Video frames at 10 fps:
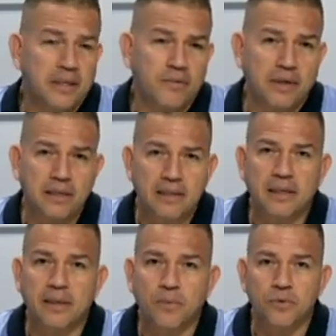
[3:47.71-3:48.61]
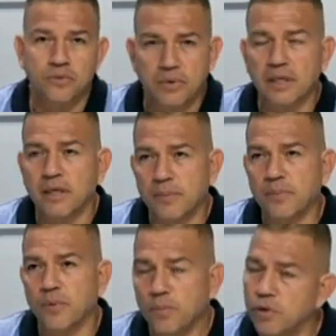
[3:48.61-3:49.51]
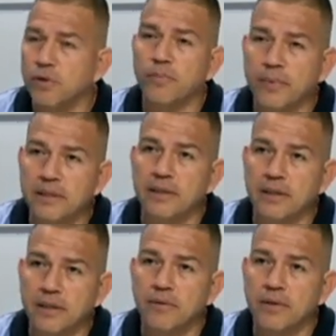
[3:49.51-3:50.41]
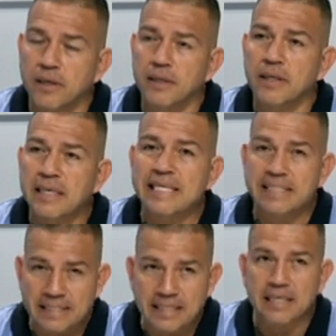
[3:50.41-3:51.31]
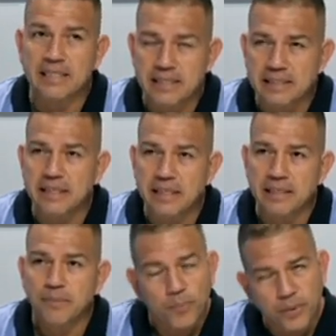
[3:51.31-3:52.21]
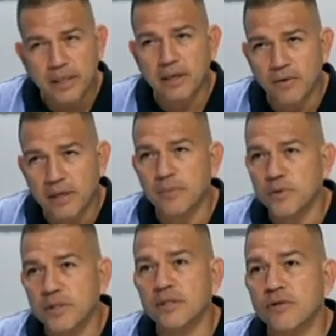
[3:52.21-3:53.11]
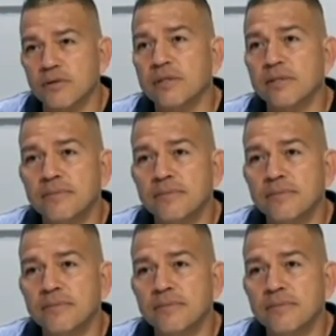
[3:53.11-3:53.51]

Igual tenemos un equipo muy competitivo que si ellas quieren pueden lograr muchas cosas